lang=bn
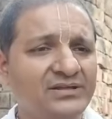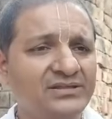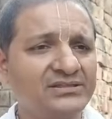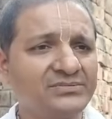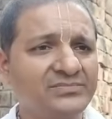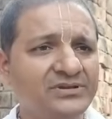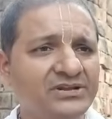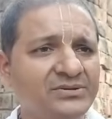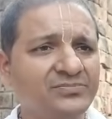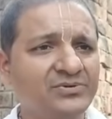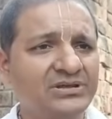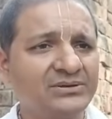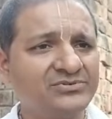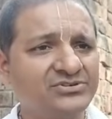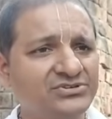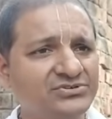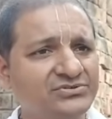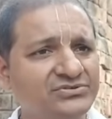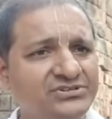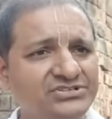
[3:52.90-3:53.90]
লাথি মারার পর
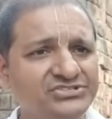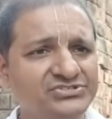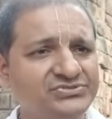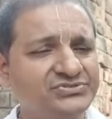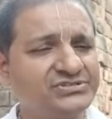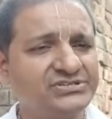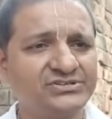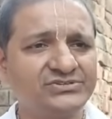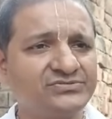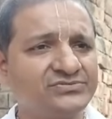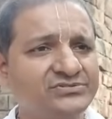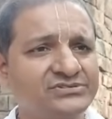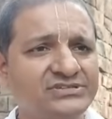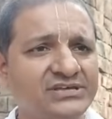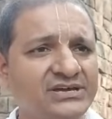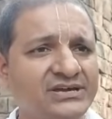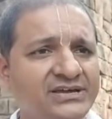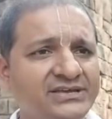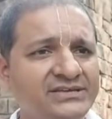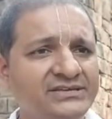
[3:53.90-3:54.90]
আমি যখন নিচের দিকে তখন
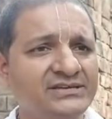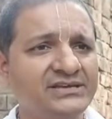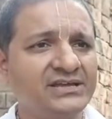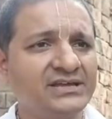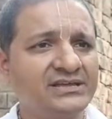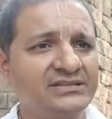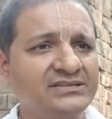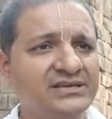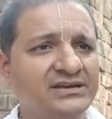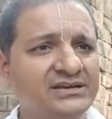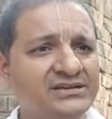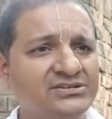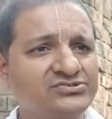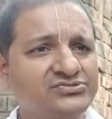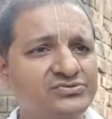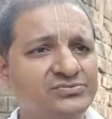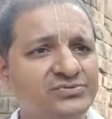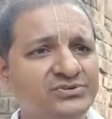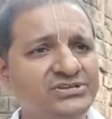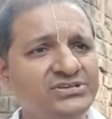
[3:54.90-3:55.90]
তাকাই
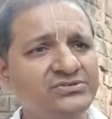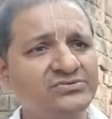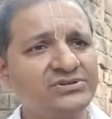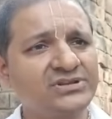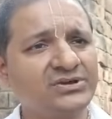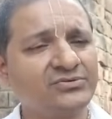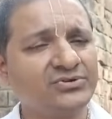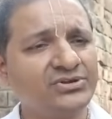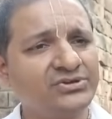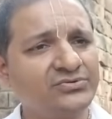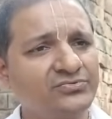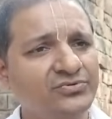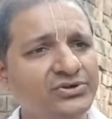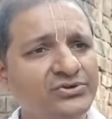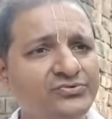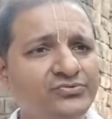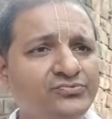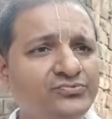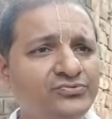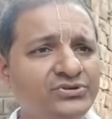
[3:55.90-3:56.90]
তাকানোর সময় ওরা ওই
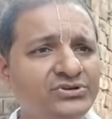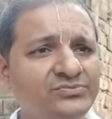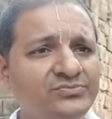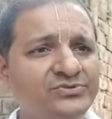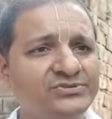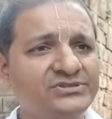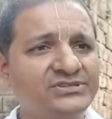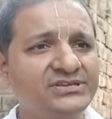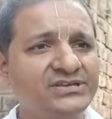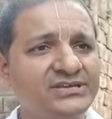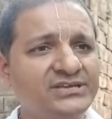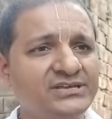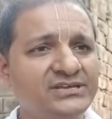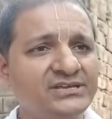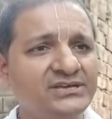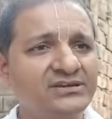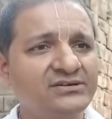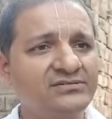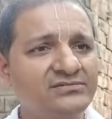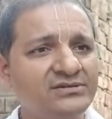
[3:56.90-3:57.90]
ওই টুকুনের মধ্যেই
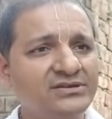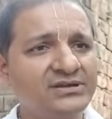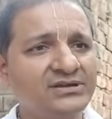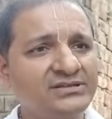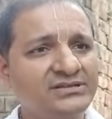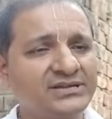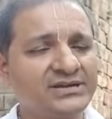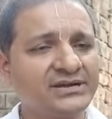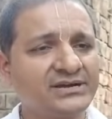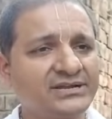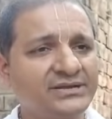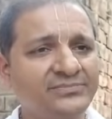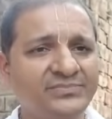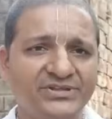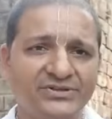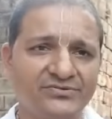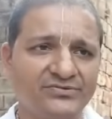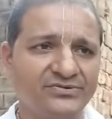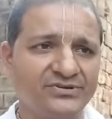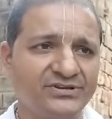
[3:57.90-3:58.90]
ওরা টাকাটা
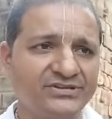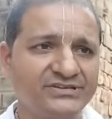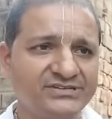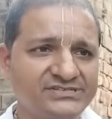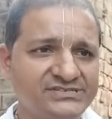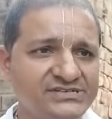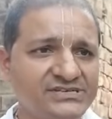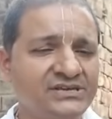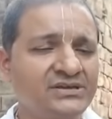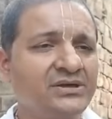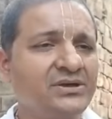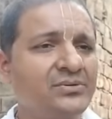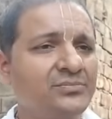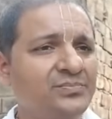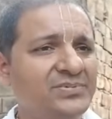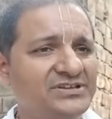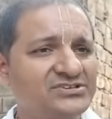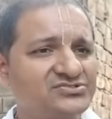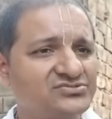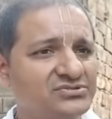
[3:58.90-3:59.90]
বের করে নিয়েছে
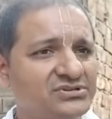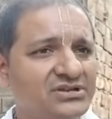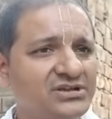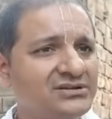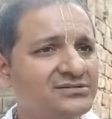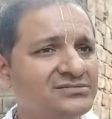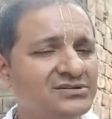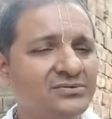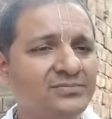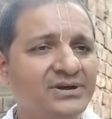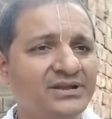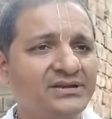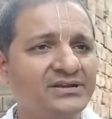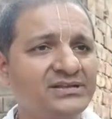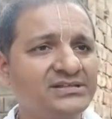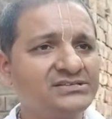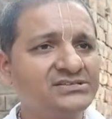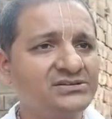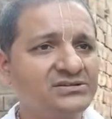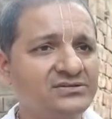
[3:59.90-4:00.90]
পাঁচশো টাকার করে
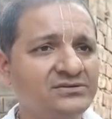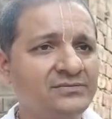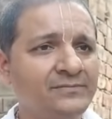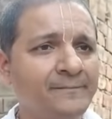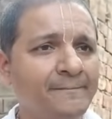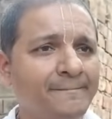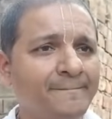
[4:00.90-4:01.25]
বান্ডেল ছিল